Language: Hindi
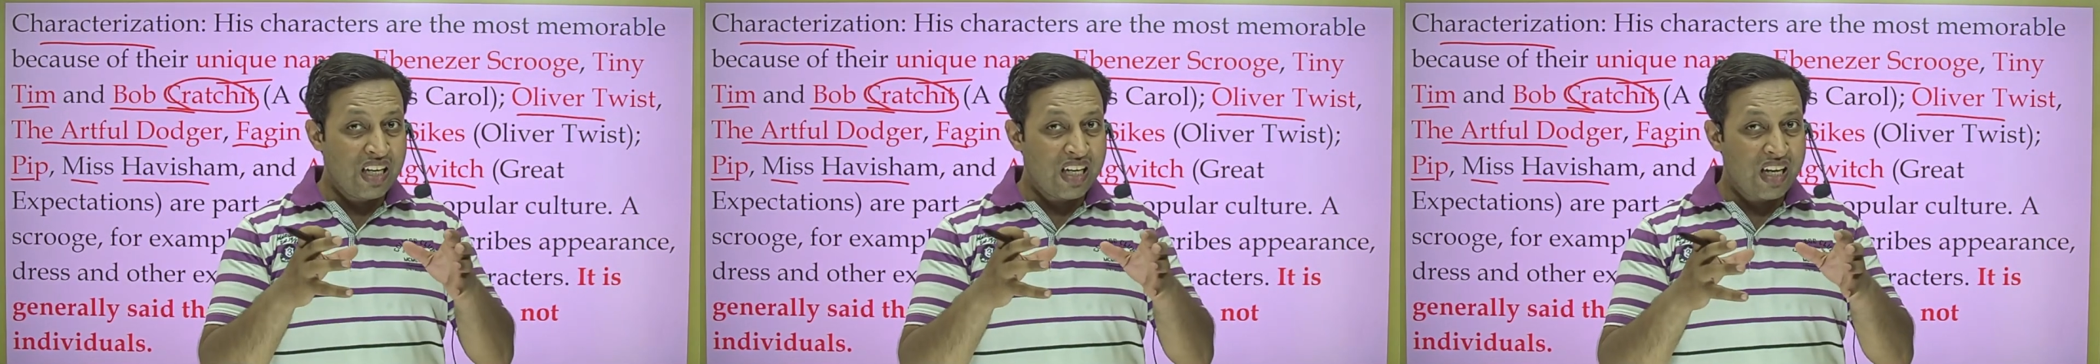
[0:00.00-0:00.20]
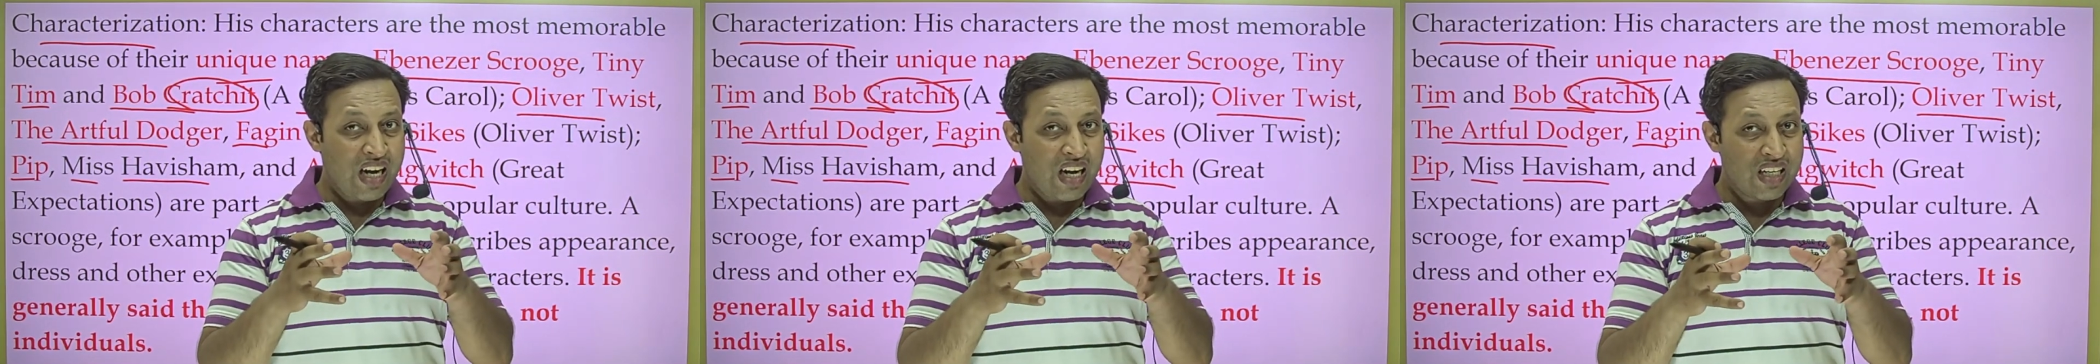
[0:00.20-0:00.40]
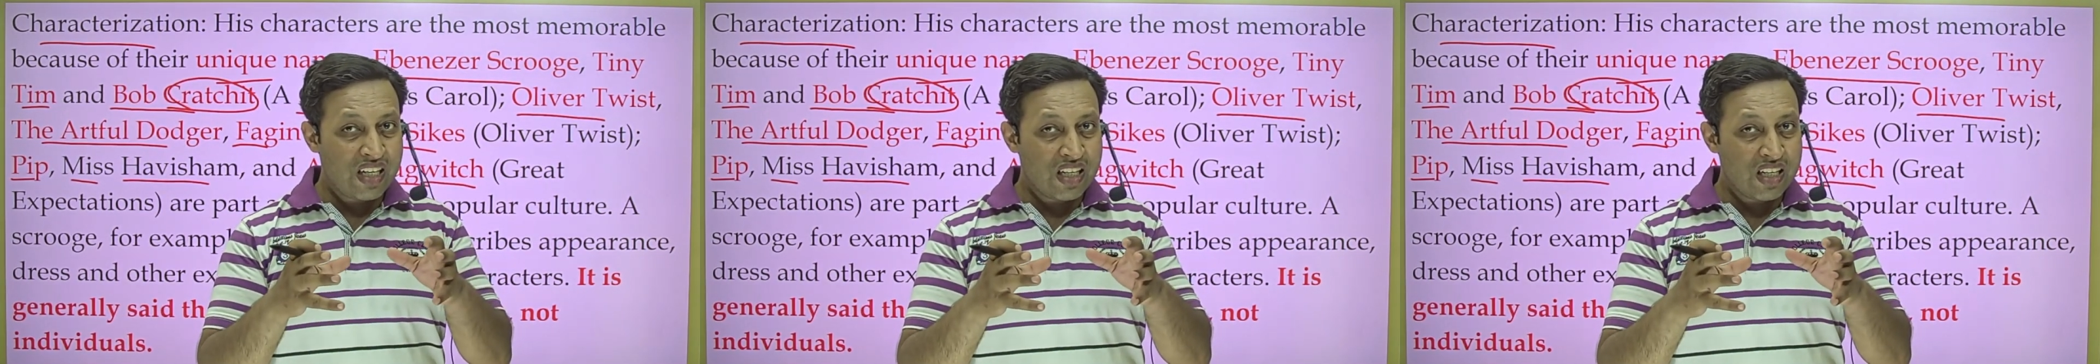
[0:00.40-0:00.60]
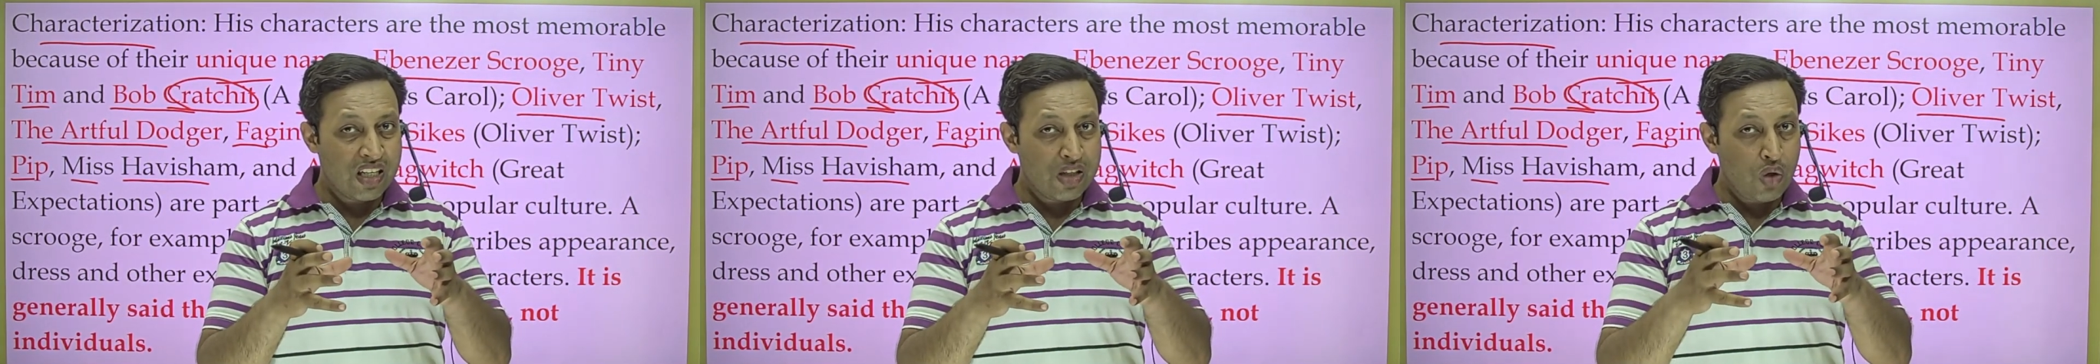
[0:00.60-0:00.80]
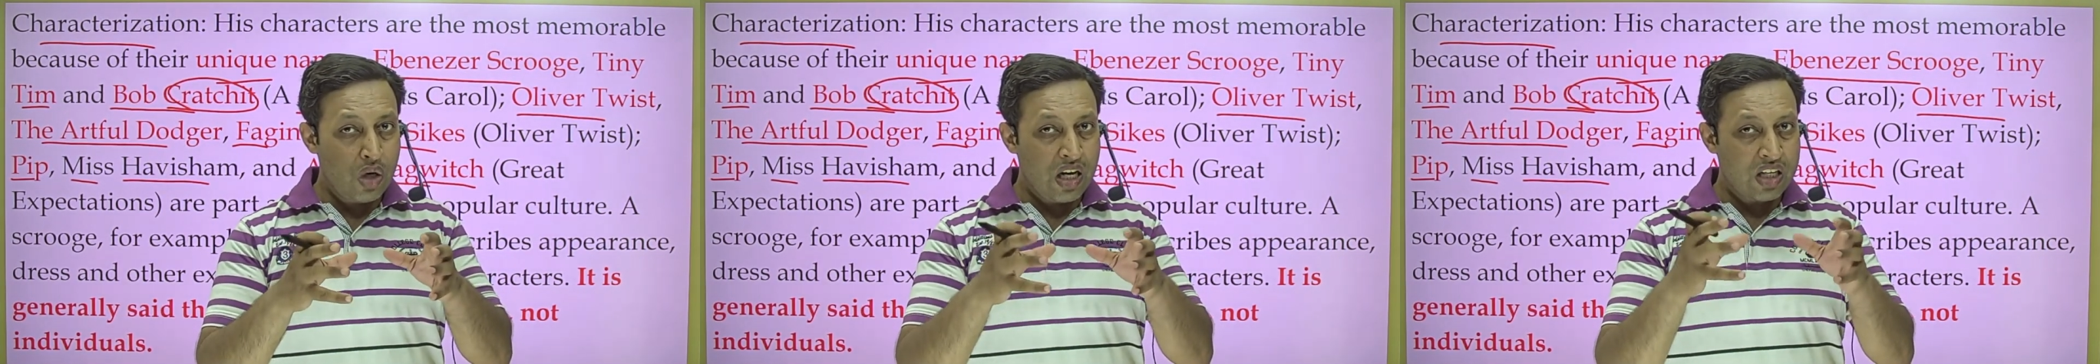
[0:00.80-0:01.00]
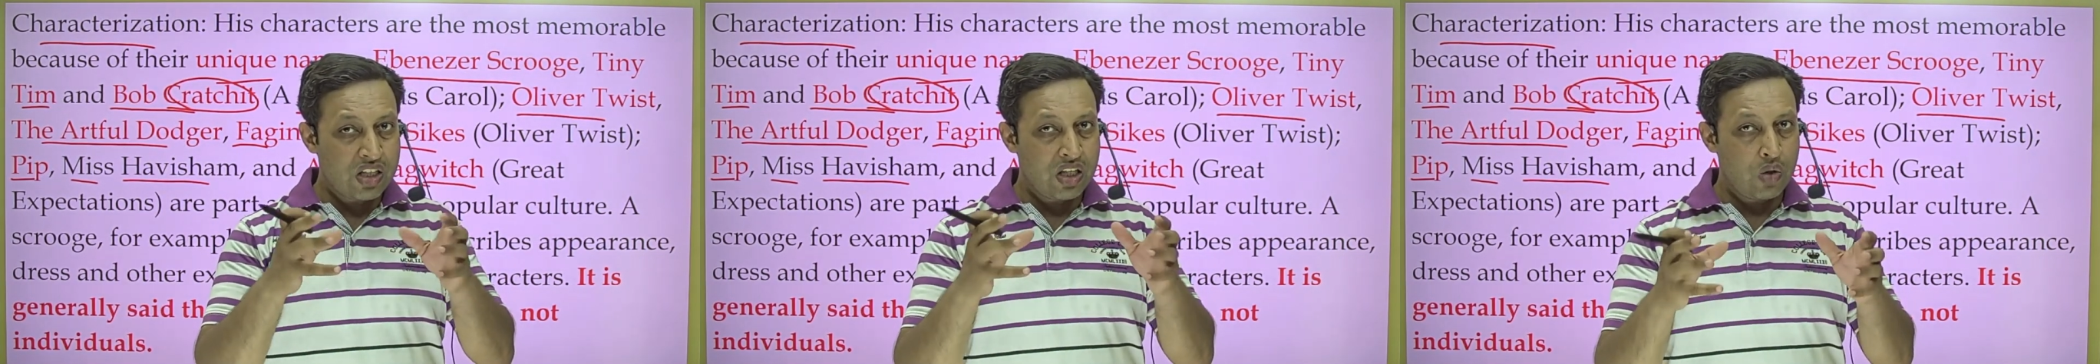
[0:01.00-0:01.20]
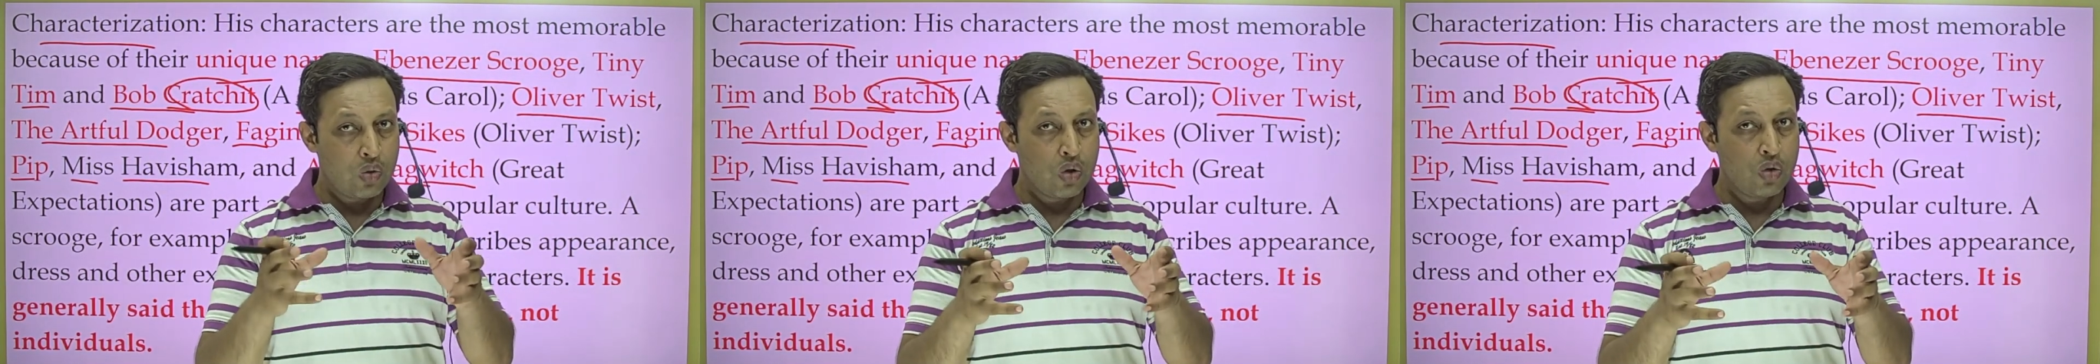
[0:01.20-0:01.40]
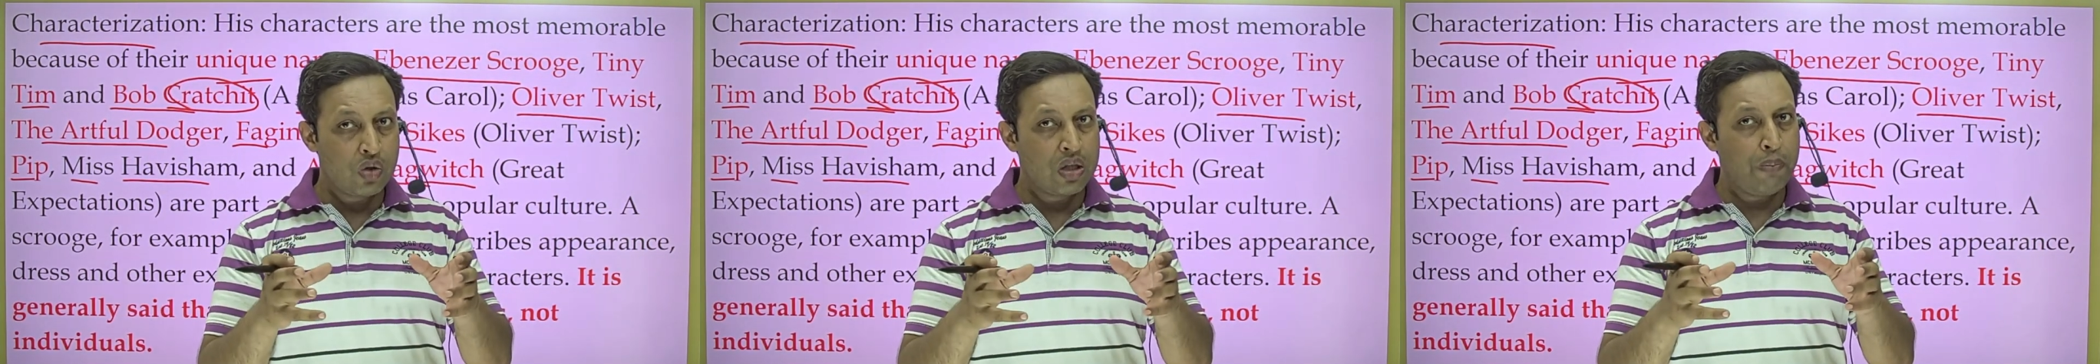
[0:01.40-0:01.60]
करेक्टर के जो लक्षण होते हैं
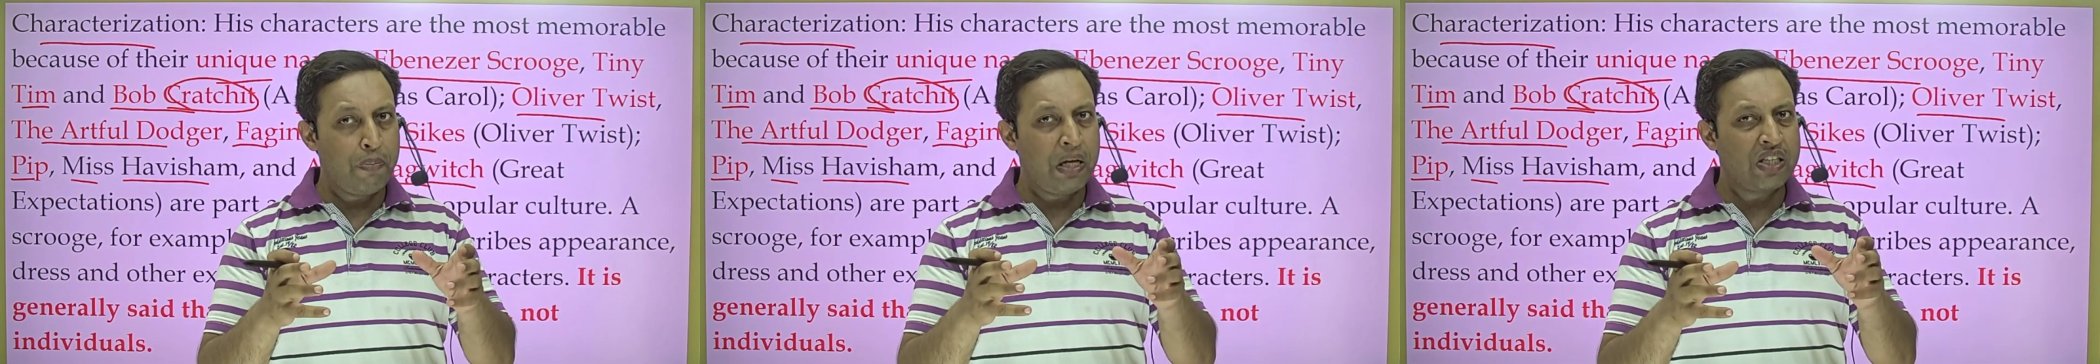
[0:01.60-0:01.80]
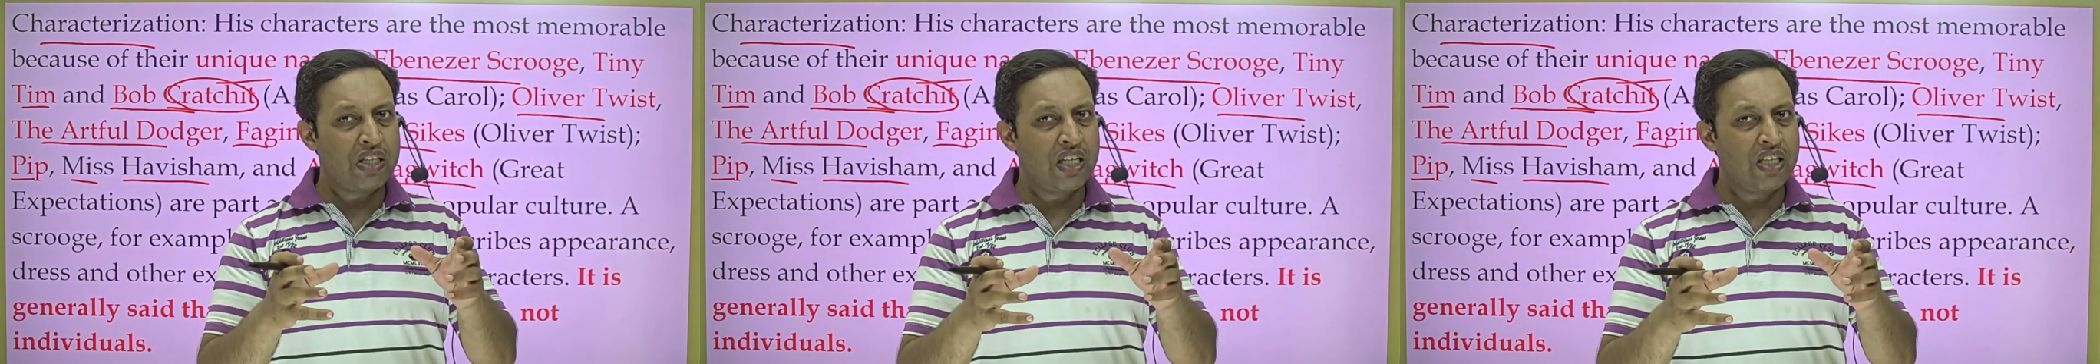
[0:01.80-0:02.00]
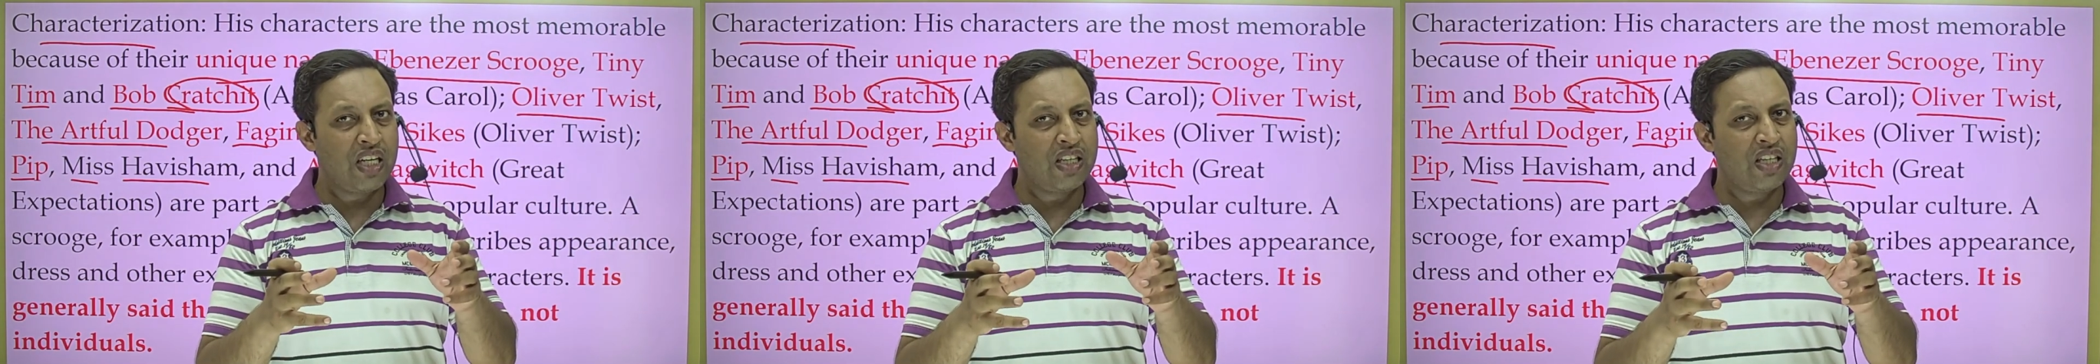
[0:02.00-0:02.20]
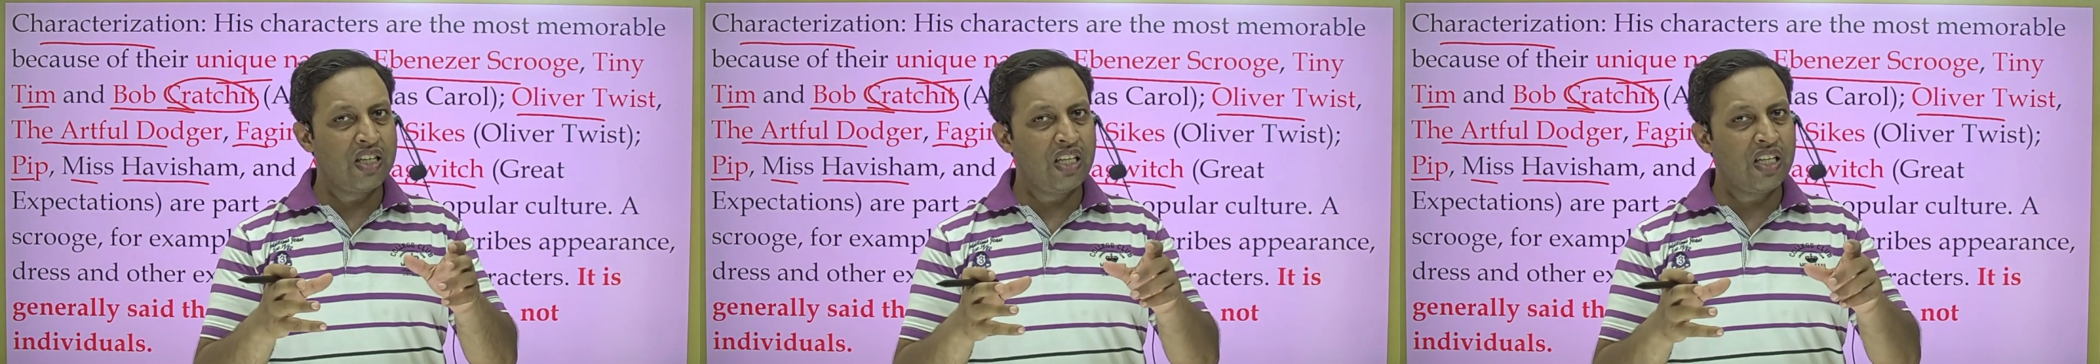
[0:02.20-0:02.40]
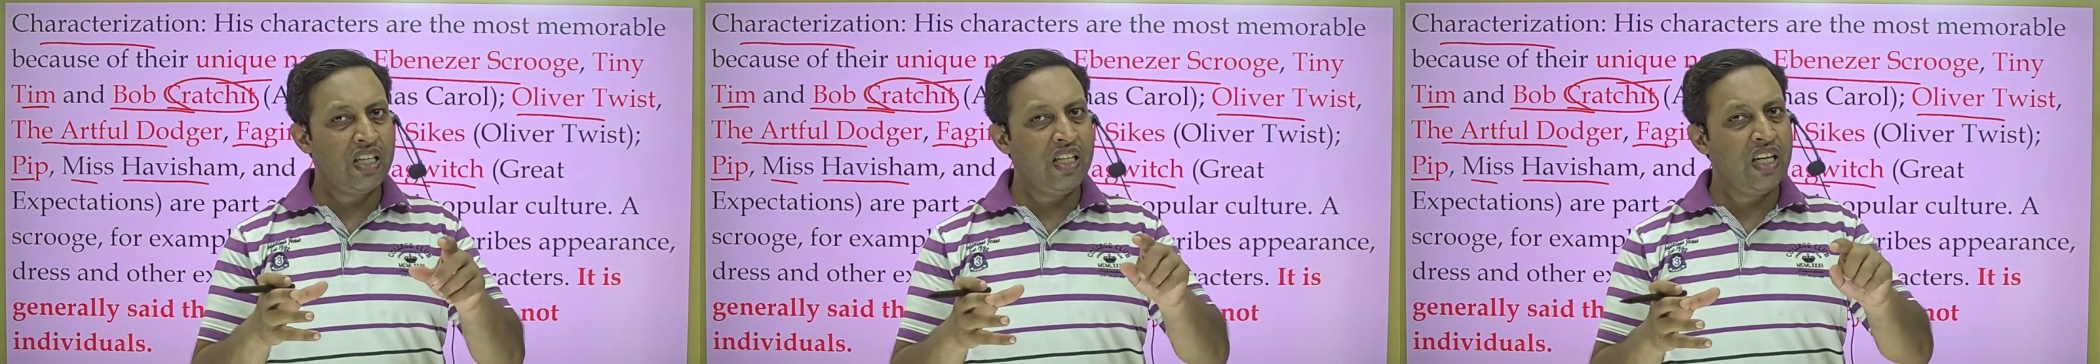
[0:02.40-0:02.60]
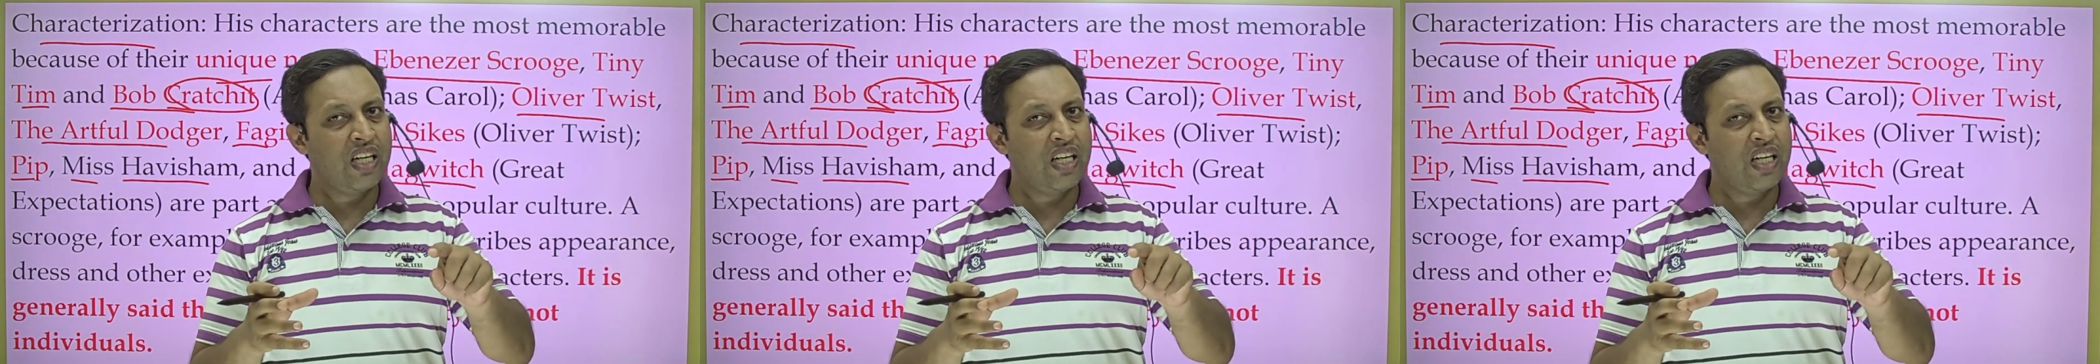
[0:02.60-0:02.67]
उनसे हम पहचान जाते थे कि ये